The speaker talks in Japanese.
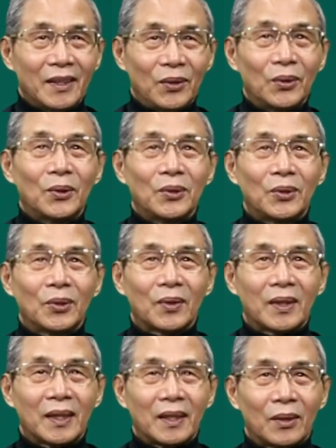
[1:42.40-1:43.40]
4章
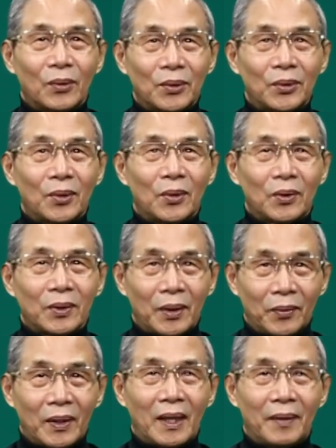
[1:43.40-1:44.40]
から5章
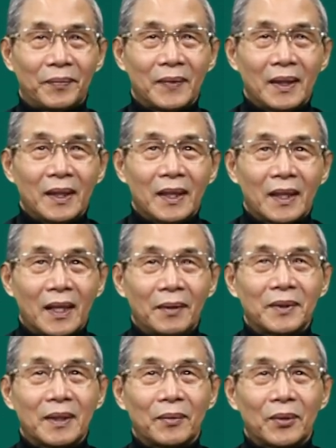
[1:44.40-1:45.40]
では
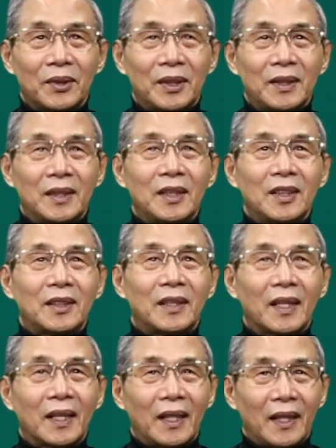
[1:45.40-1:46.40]
神様の指示に
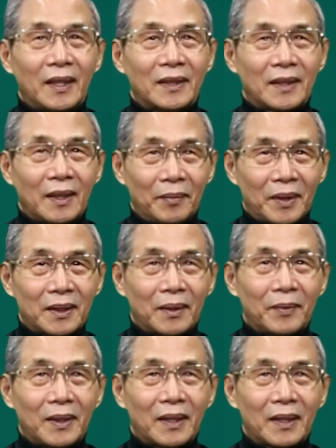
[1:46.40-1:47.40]
従い
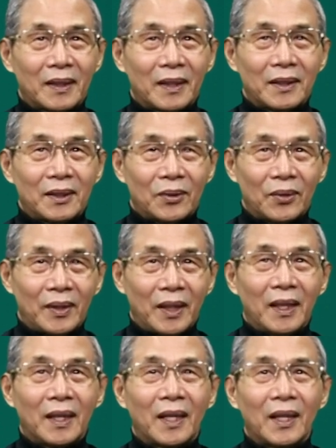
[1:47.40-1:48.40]
様々な形の
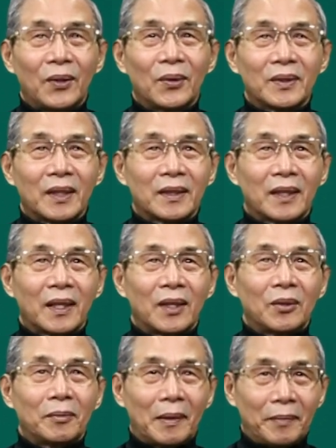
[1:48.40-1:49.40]
礼拝を捧げ
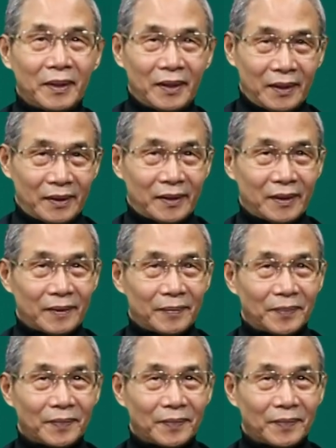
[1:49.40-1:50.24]
る場面です、